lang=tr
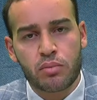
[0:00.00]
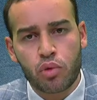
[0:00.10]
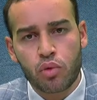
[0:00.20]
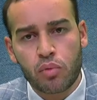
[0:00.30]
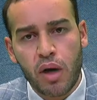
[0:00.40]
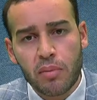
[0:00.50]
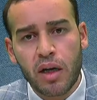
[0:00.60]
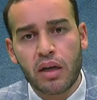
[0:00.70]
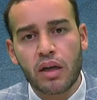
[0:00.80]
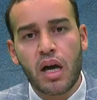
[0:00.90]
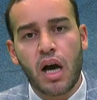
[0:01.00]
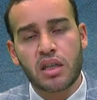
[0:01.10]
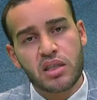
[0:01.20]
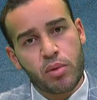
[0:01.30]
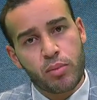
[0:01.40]
bulundum ama
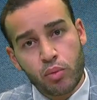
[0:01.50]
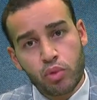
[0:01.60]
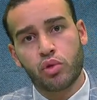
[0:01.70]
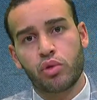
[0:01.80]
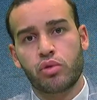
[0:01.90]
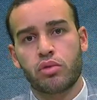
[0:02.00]
acaba bu mudur?